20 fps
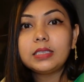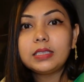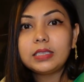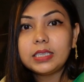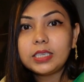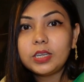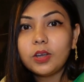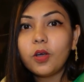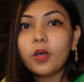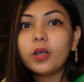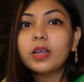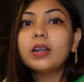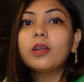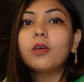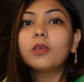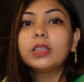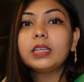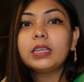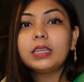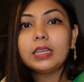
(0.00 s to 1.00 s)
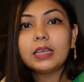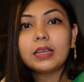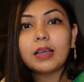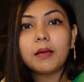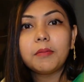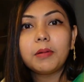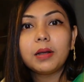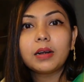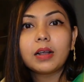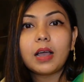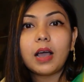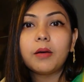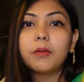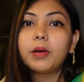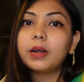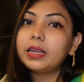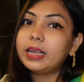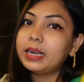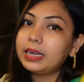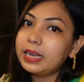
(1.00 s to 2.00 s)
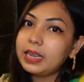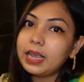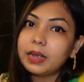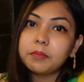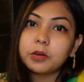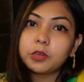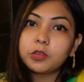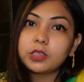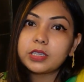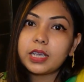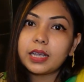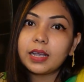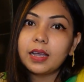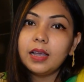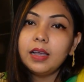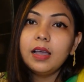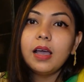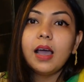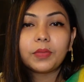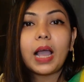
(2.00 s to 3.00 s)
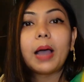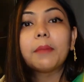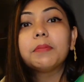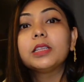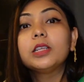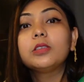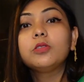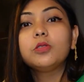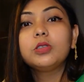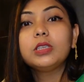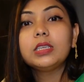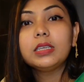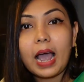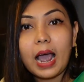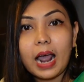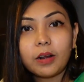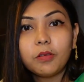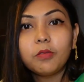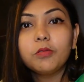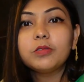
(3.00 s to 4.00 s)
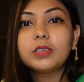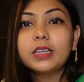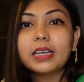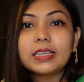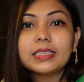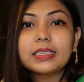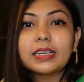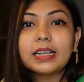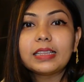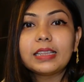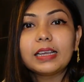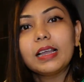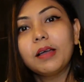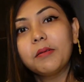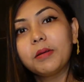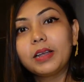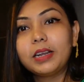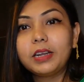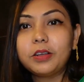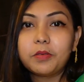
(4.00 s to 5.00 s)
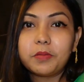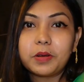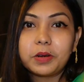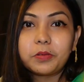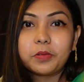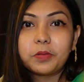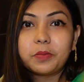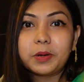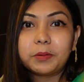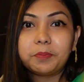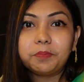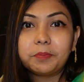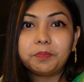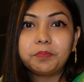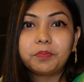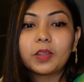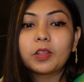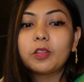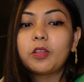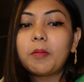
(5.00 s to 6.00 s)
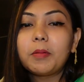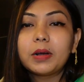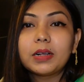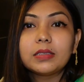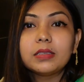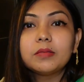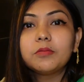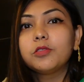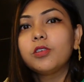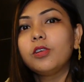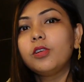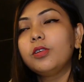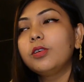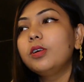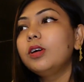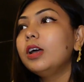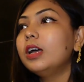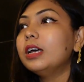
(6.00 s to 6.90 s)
চিটাগংয়ের অথেন্টিক খাবার খাওয়ার এটাই একমাত্র জায়গা আপনাদের যদি আরও কোনো জায়গা জানা থাকে আমাকে রেকমেন্ড করবেন তো আমার কাছে মনে হলো